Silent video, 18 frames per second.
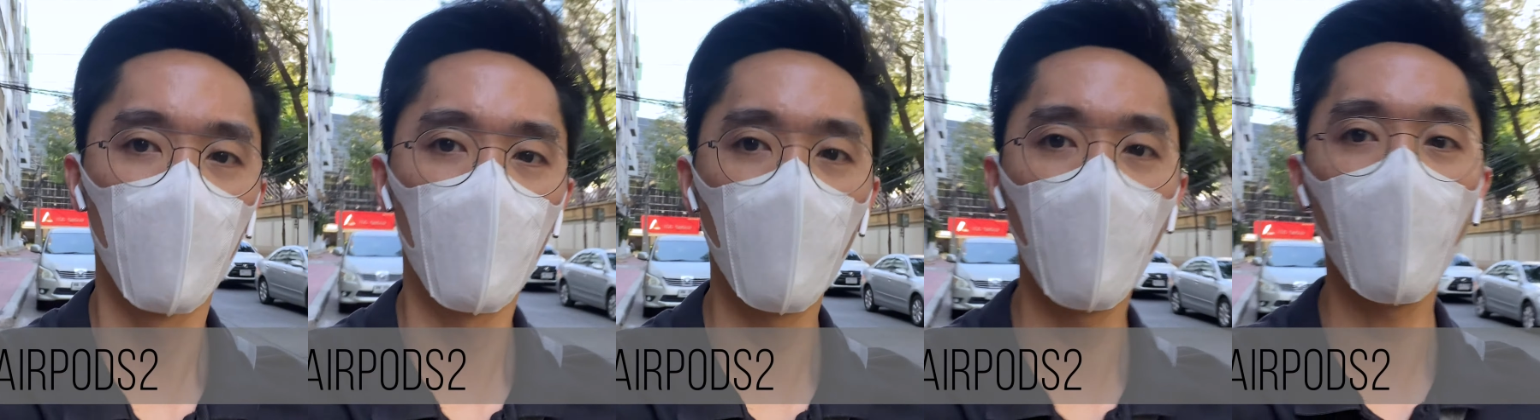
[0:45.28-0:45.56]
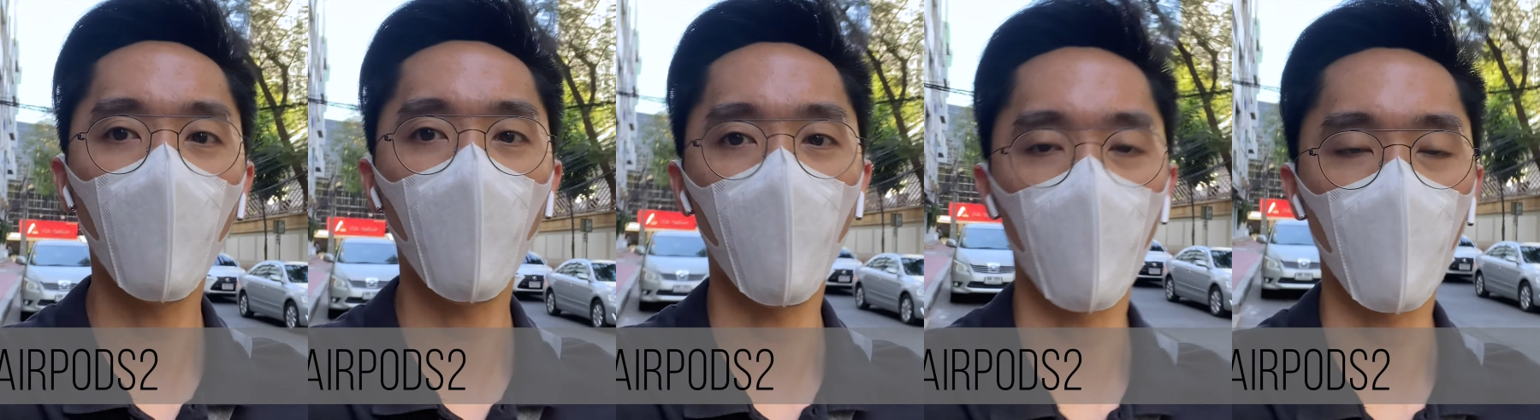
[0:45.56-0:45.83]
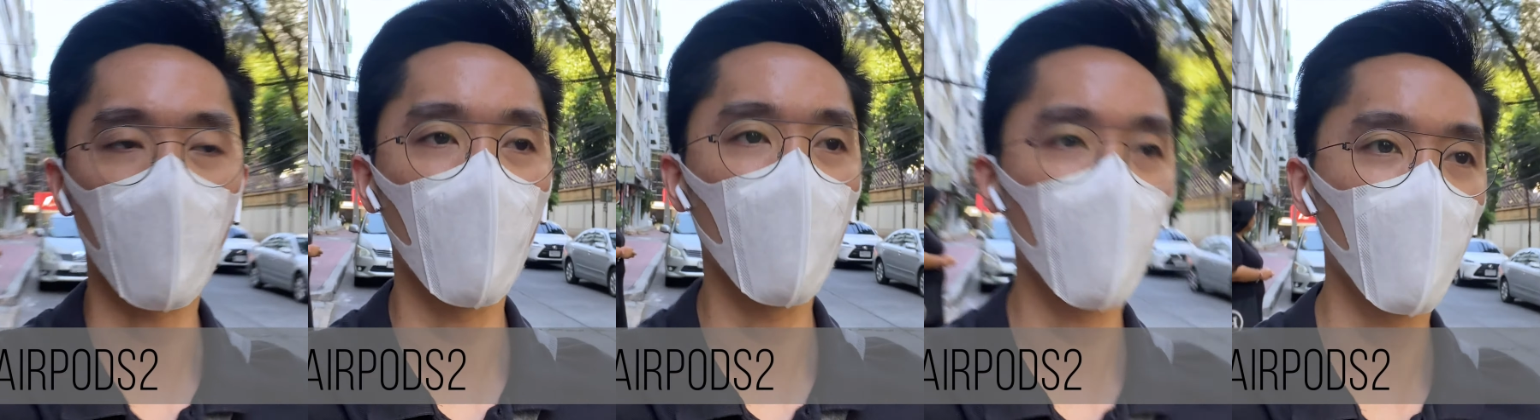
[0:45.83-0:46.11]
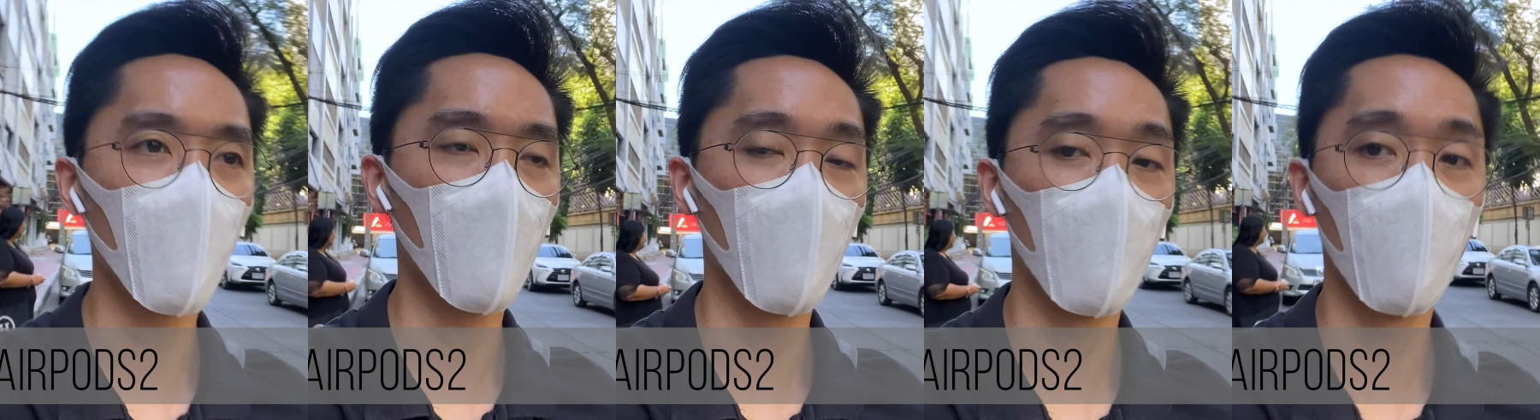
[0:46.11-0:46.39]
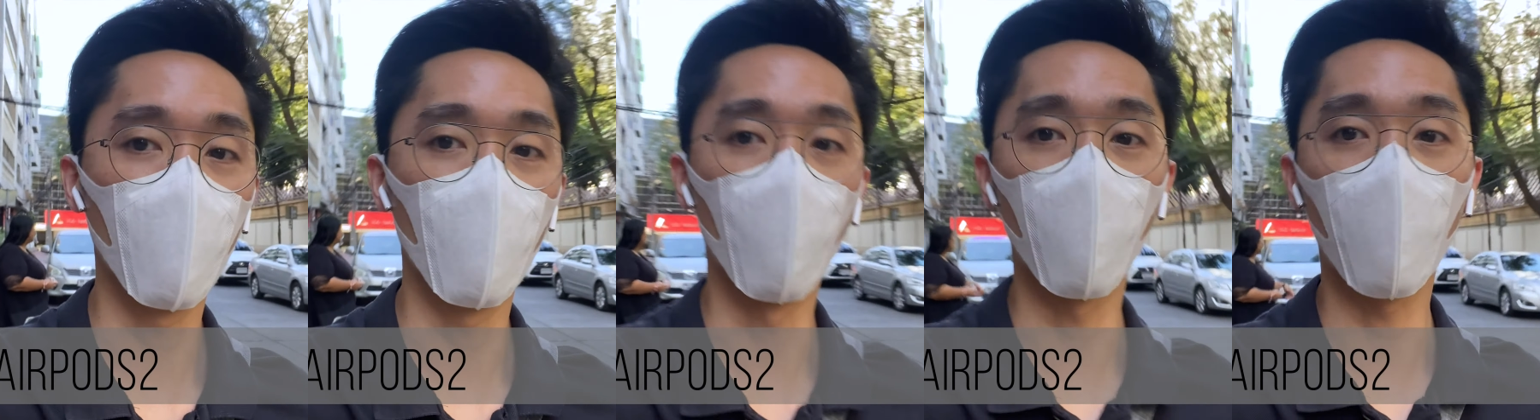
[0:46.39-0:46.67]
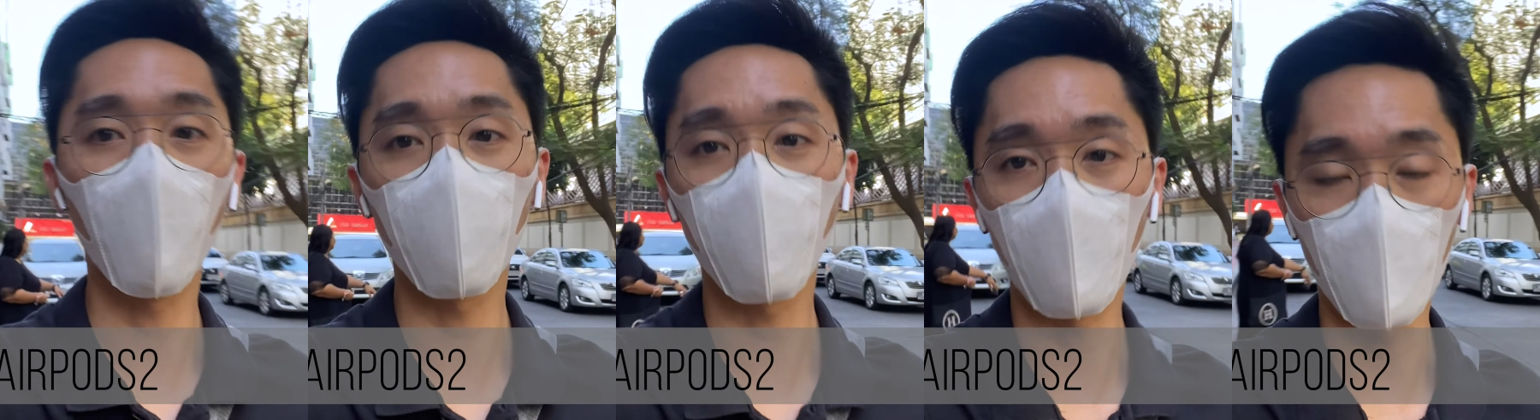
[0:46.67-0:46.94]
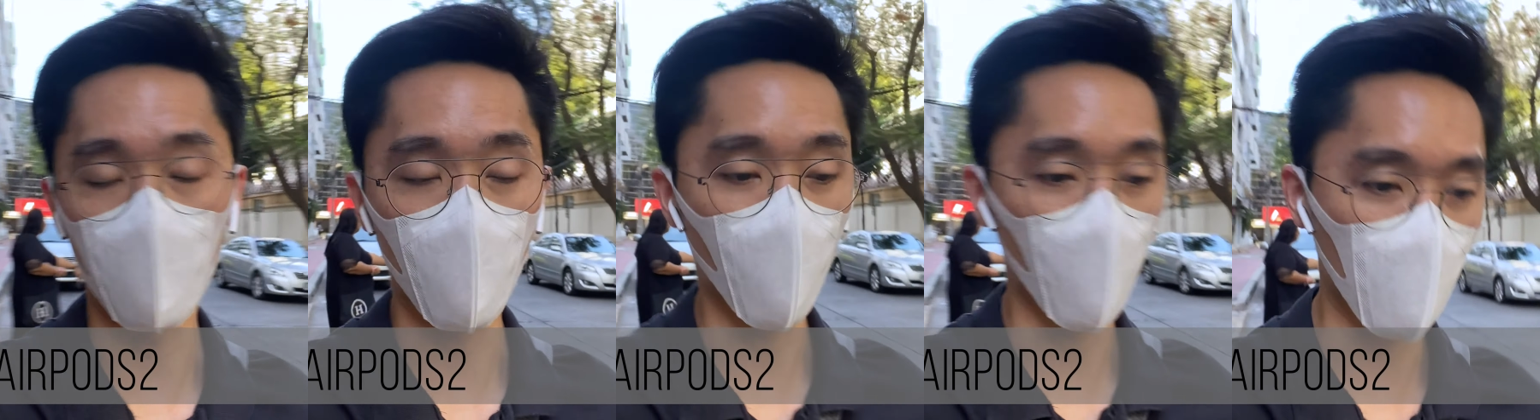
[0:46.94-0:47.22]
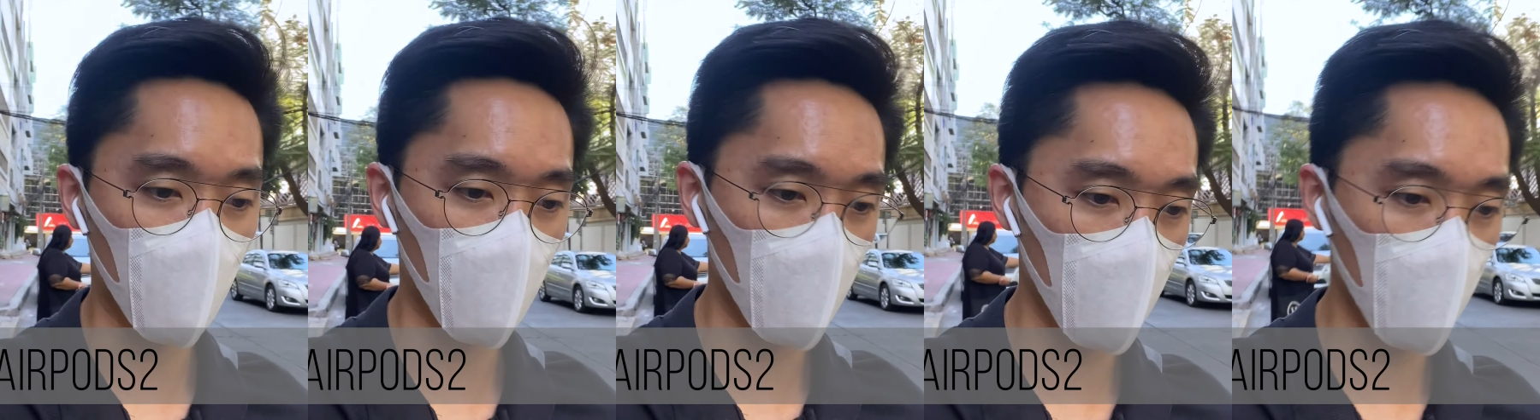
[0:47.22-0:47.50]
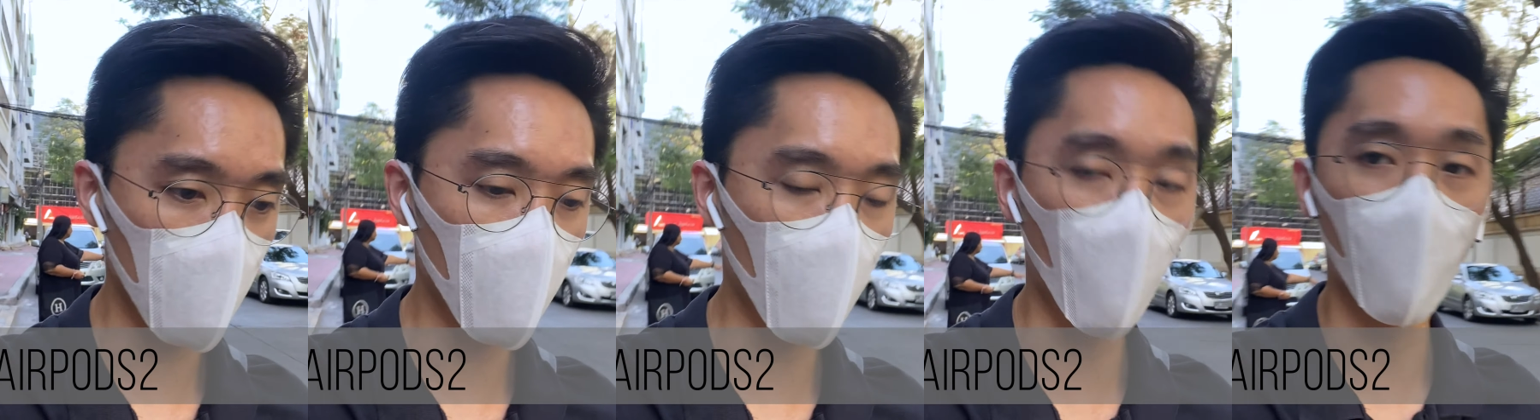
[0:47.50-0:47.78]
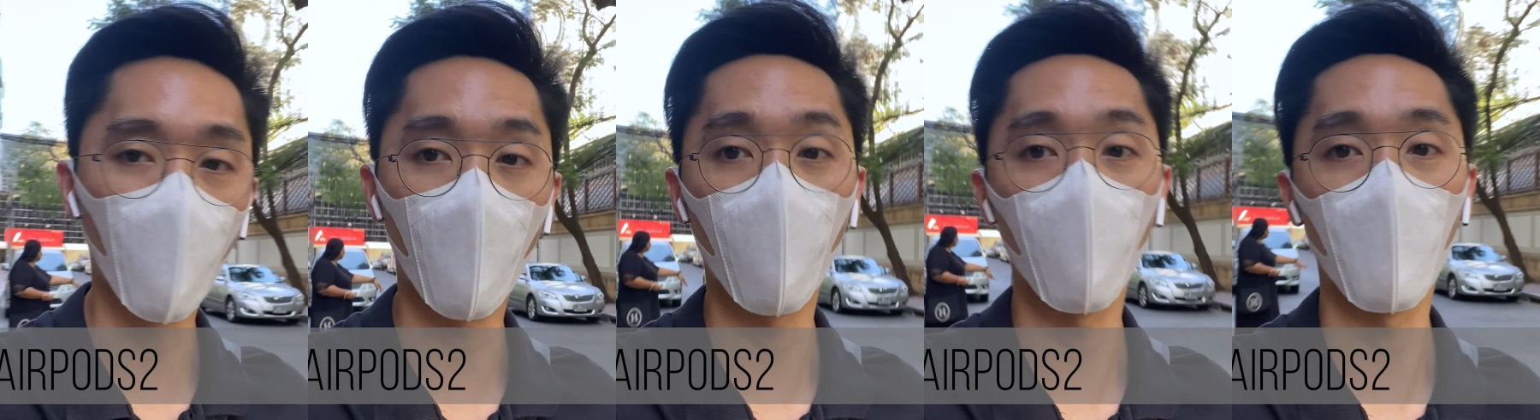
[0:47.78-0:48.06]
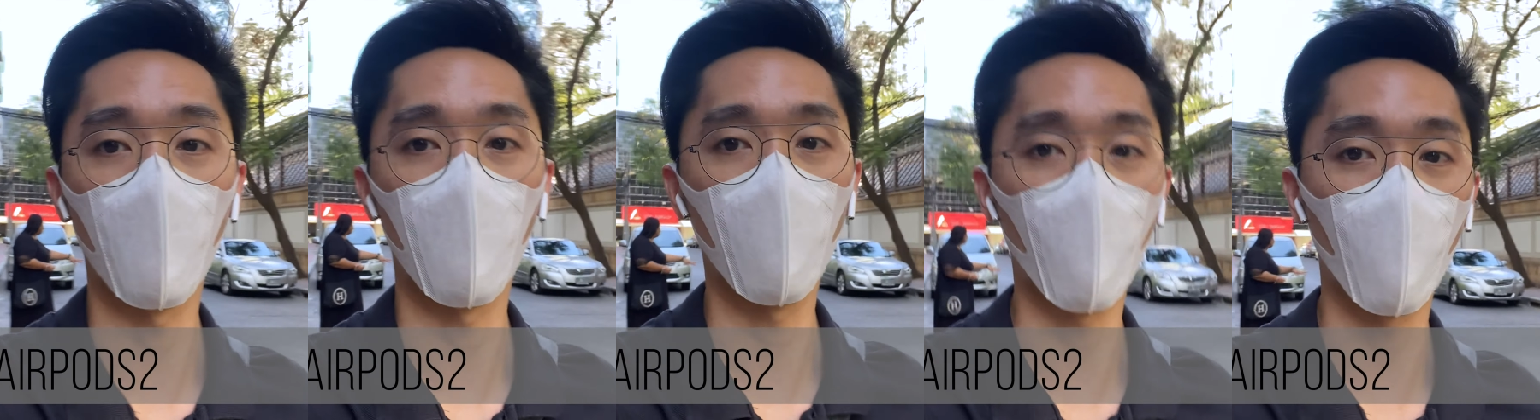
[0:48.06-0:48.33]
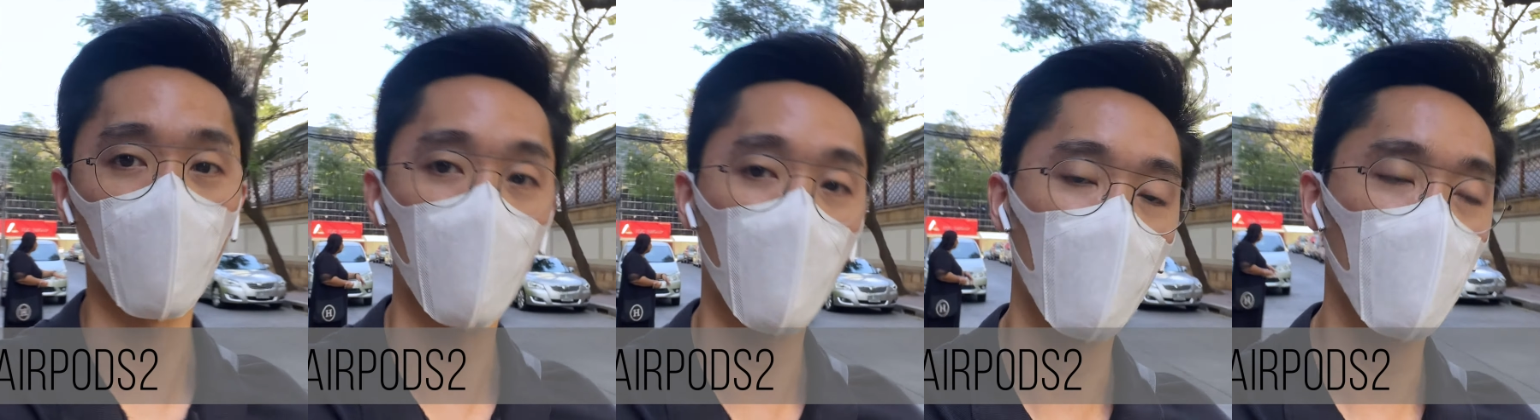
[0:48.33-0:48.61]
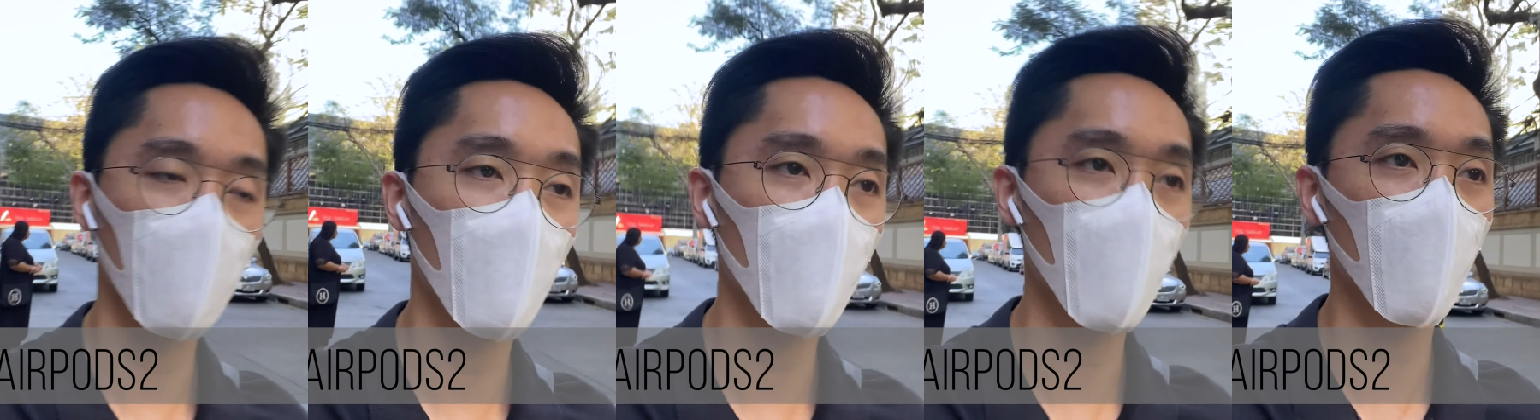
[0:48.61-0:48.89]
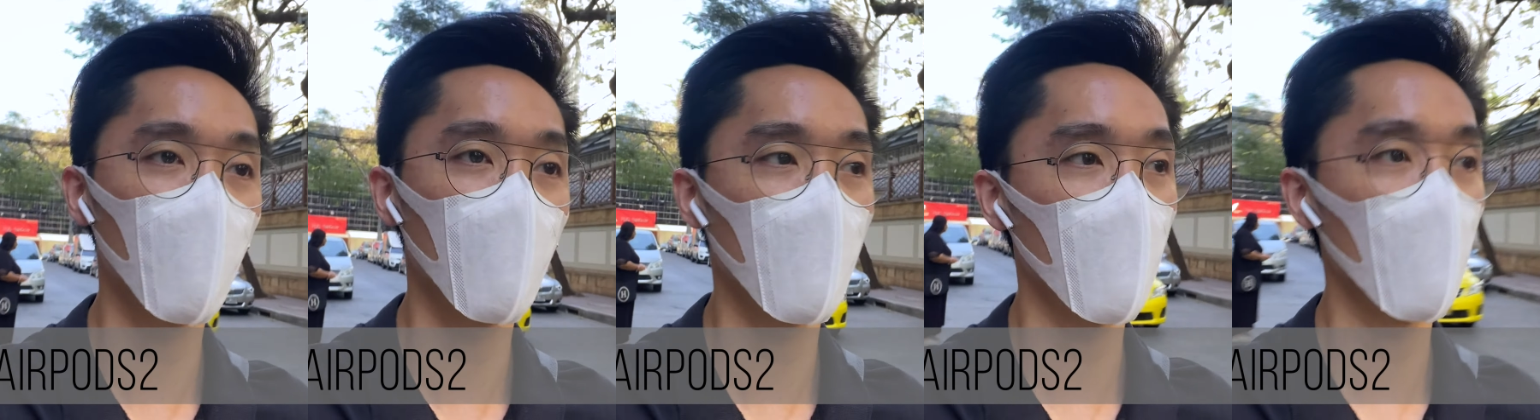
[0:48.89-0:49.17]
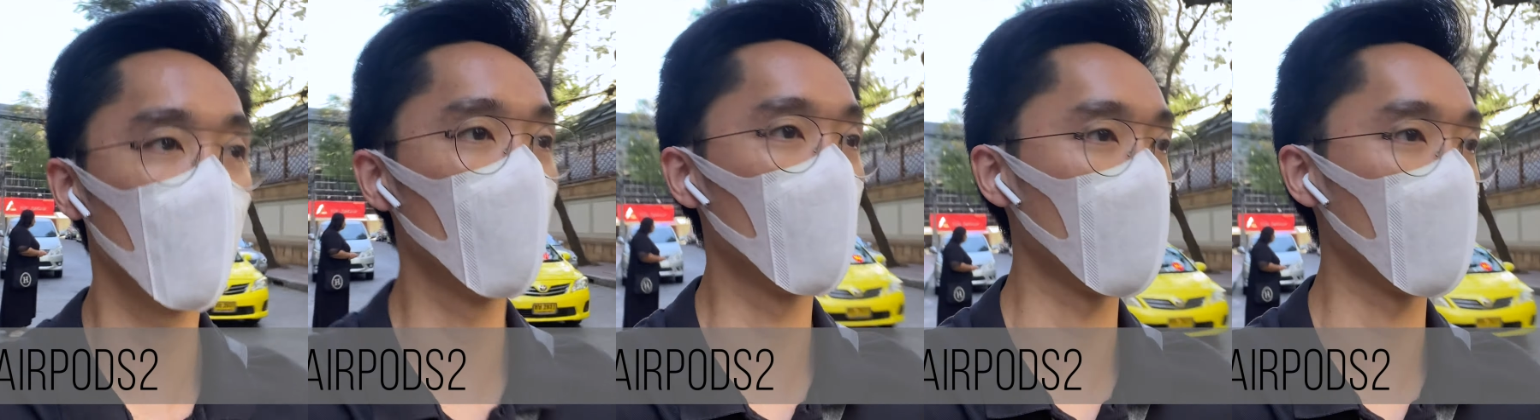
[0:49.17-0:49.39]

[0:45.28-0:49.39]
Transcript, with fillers: นี่แหละก็เป็นหูฟัง4ตัวที่คงเอามาลองเทสให้เพื่อนๆได้ดู